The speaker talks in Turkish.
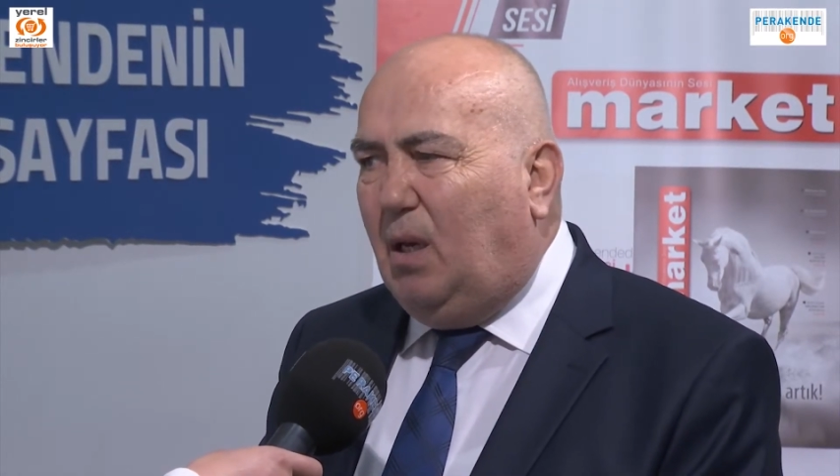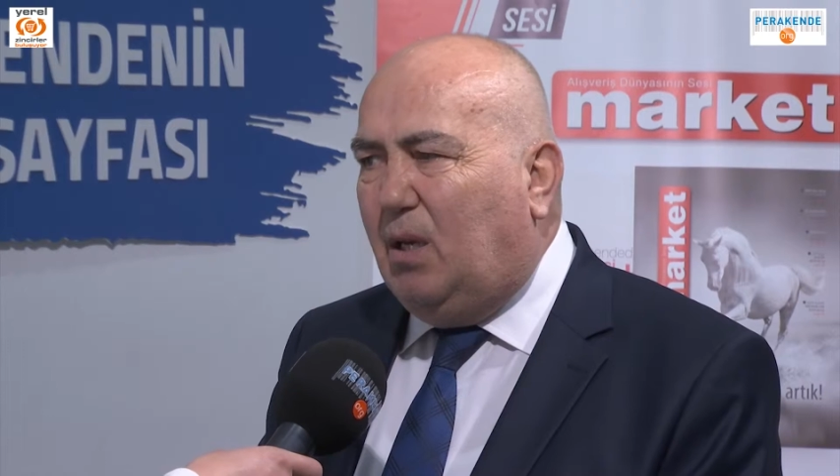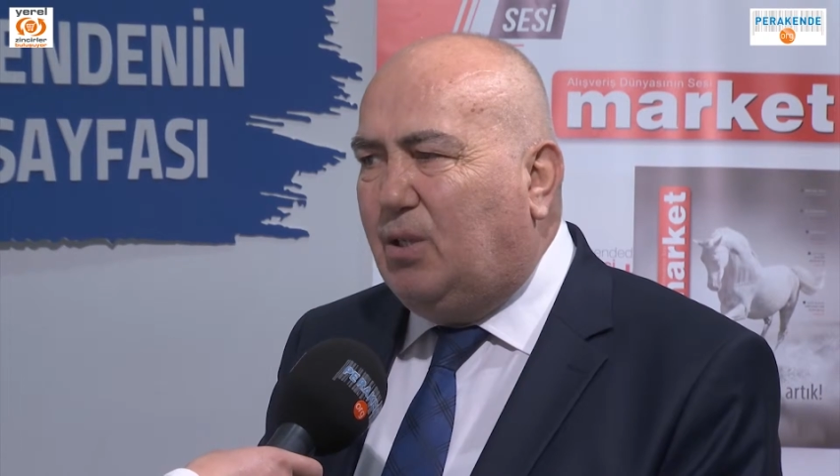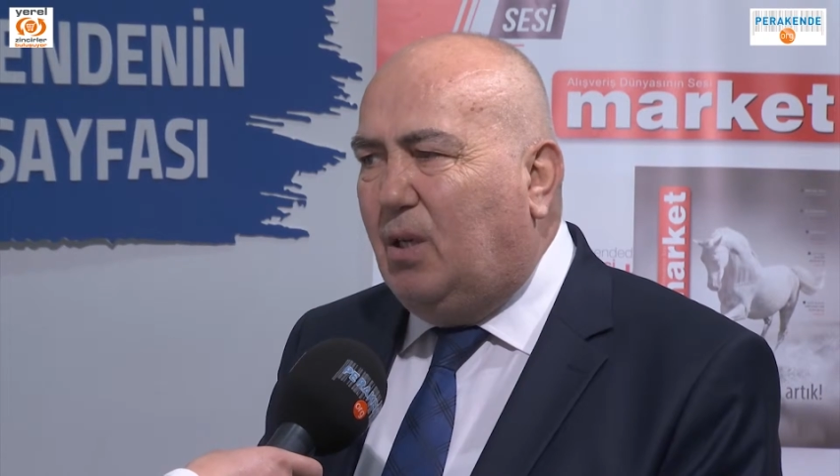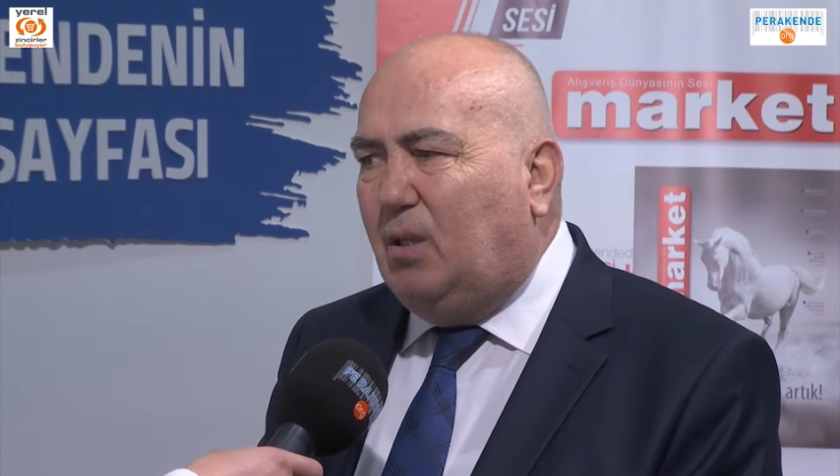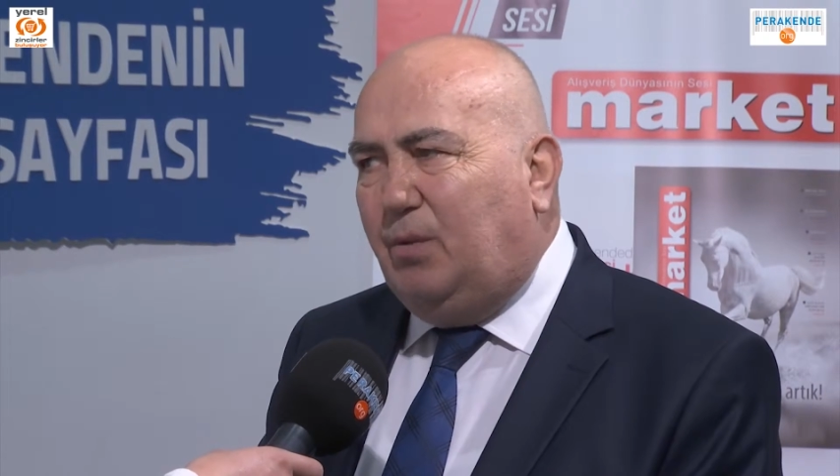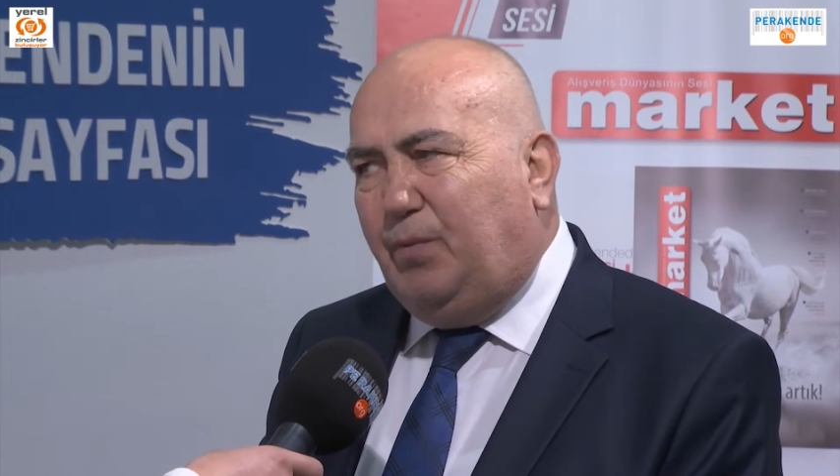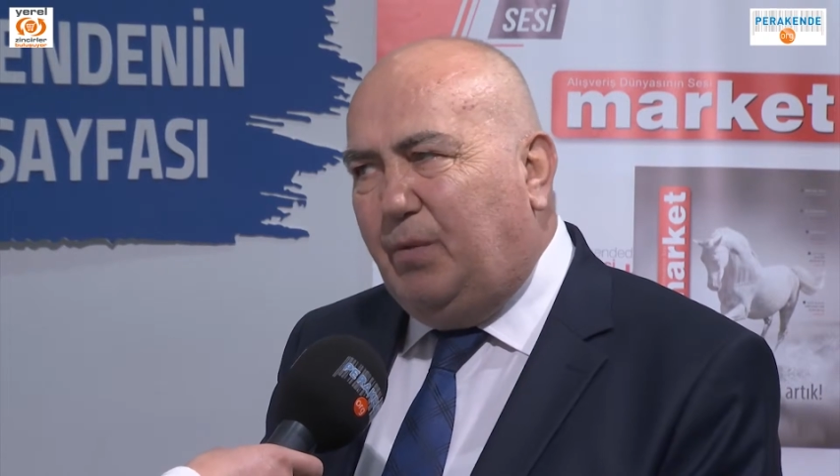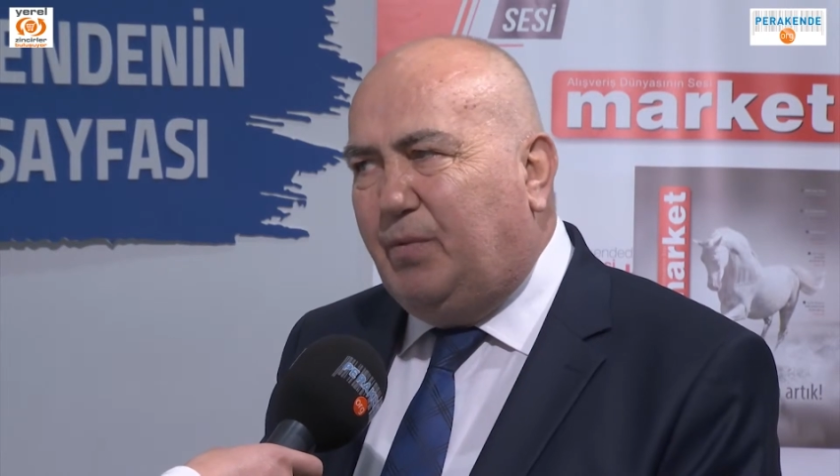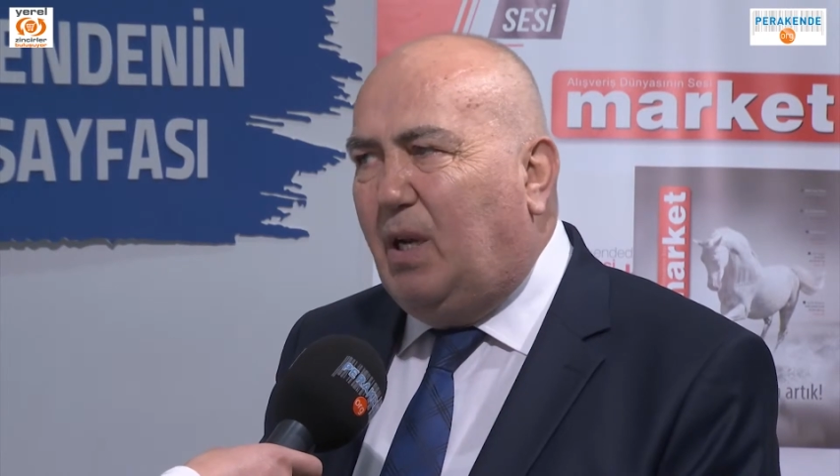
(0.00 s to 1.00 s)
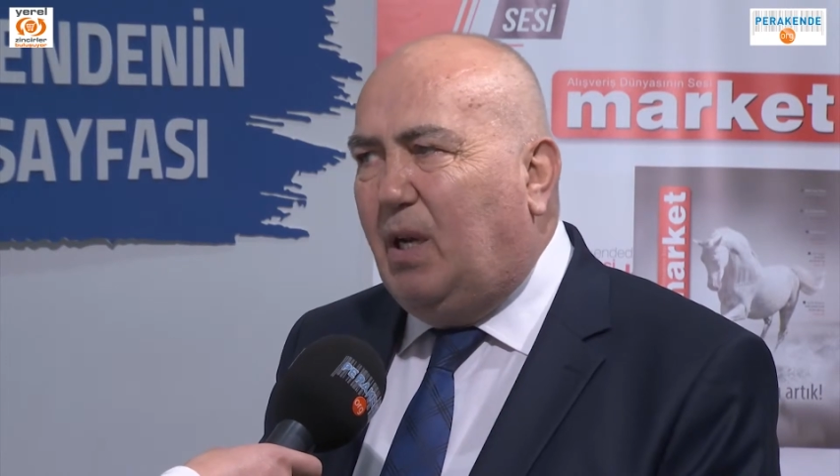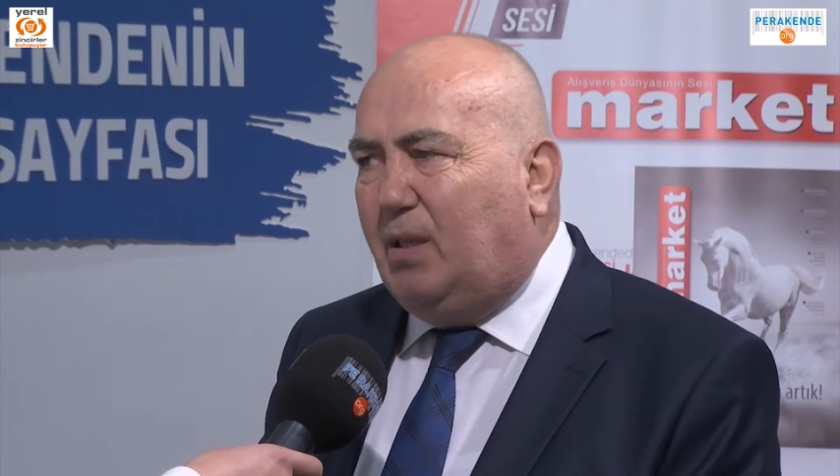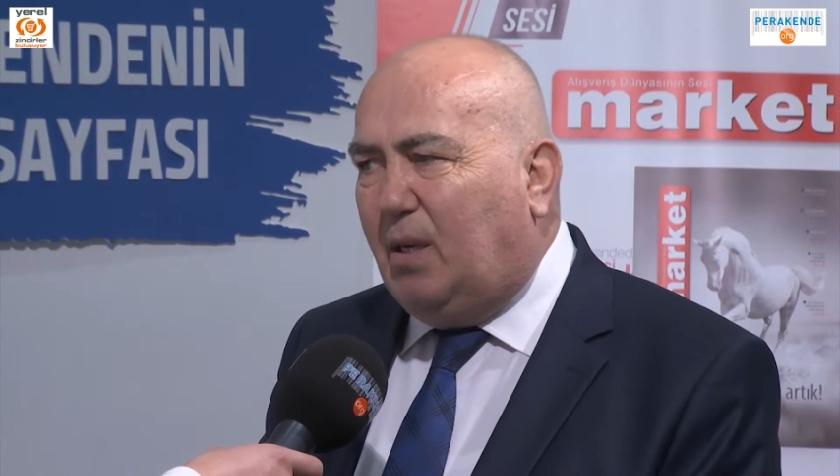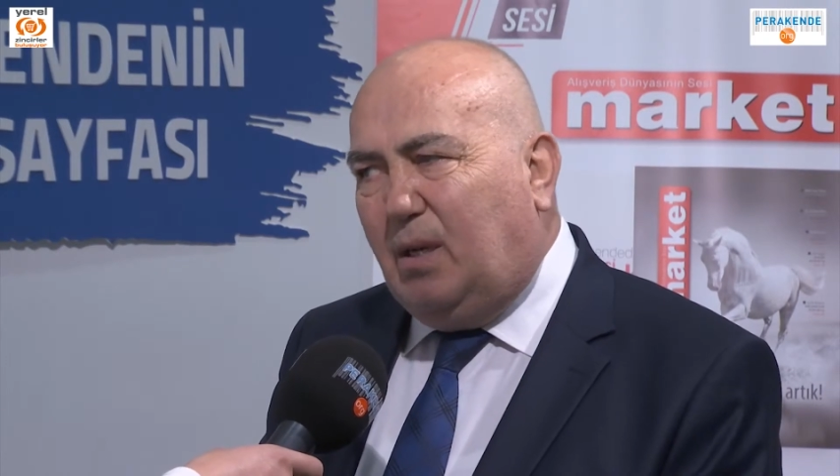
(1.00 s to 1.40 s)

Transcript: heyecanlı, fevkalade,